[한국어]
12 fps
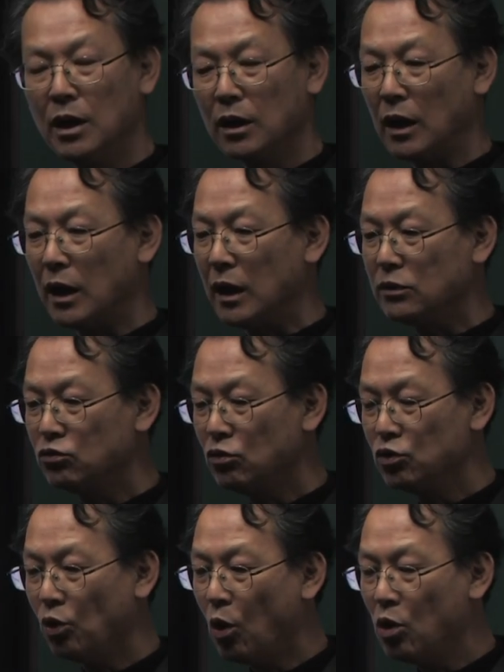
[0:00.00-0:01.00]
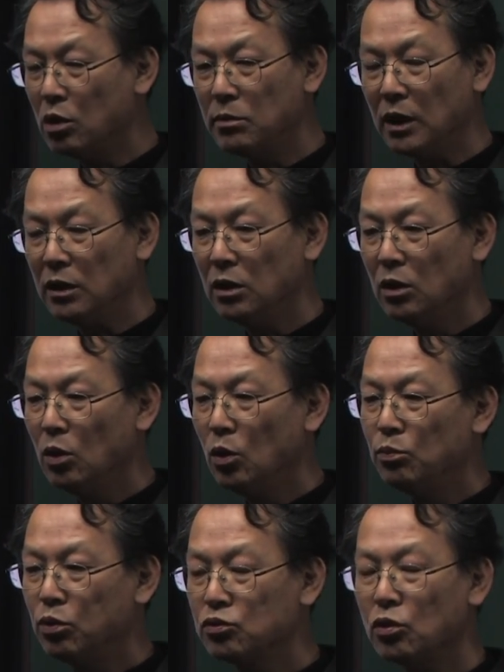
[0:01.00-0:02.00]
가가지고 요금을
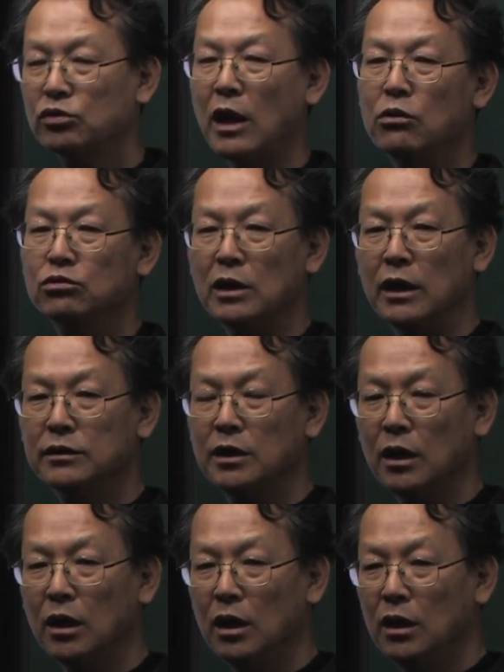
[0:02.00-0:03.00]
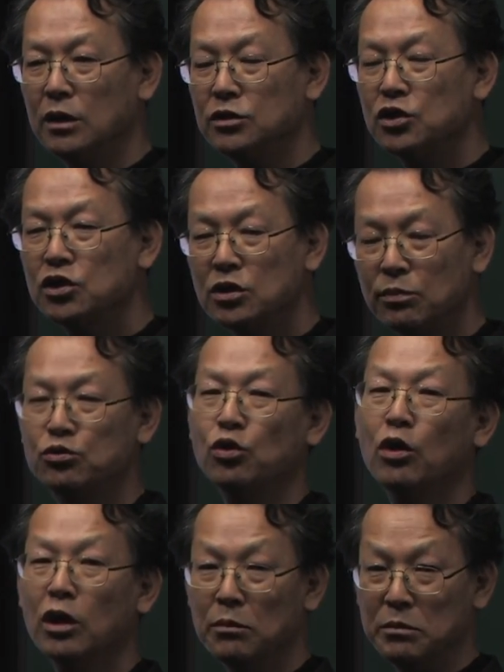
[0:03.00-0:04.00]
북쪽 당국자한테 직접
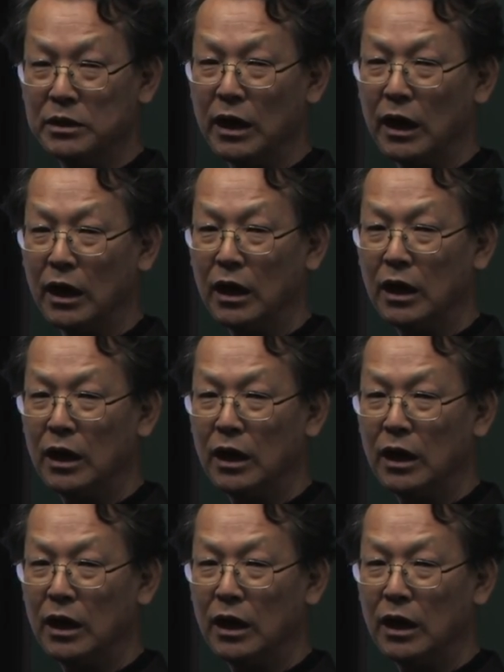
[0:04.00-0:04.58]
주는 겁니다.